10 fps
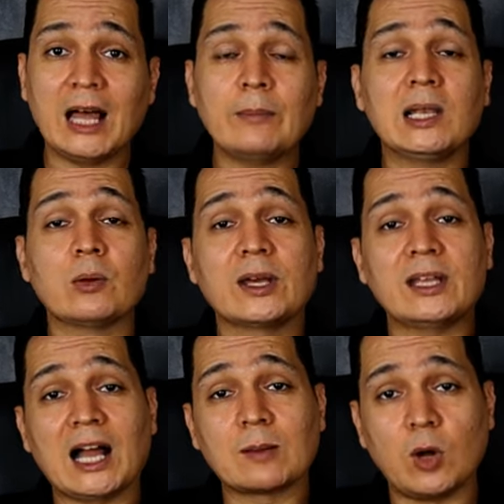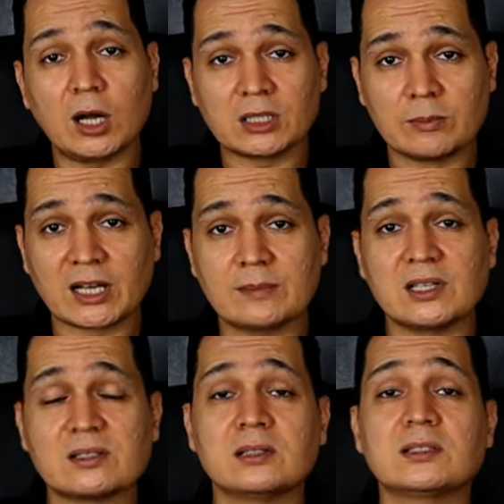اما لو كان حجمه اكتر من
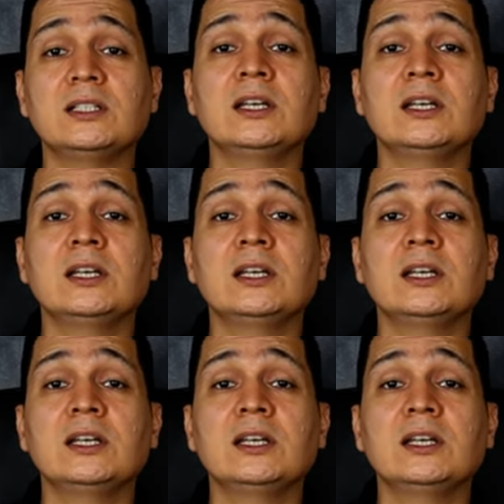5 سم